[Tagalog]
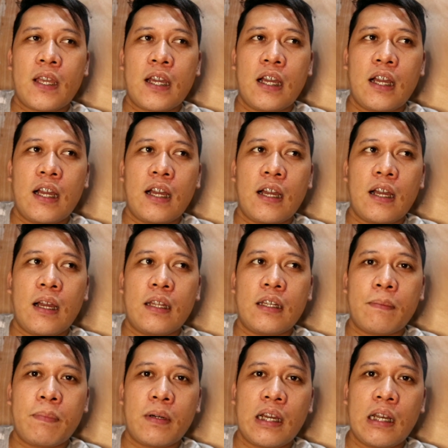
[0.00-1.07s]
uh,
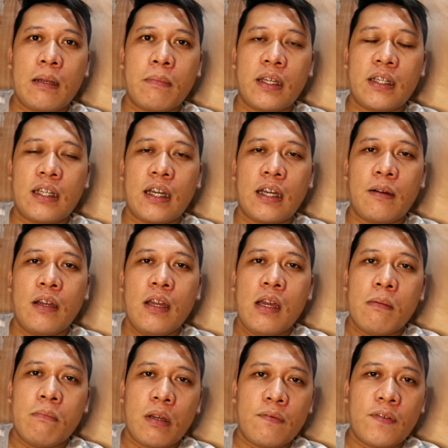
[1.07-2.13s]
napagalaman na
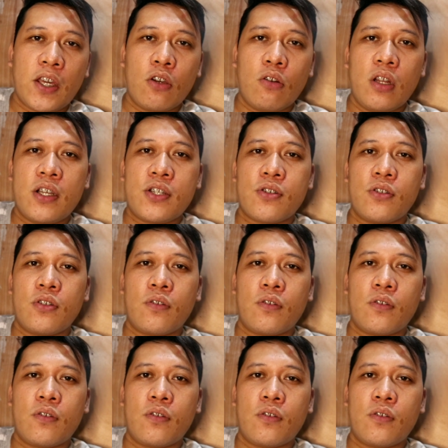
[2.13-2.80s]
may violation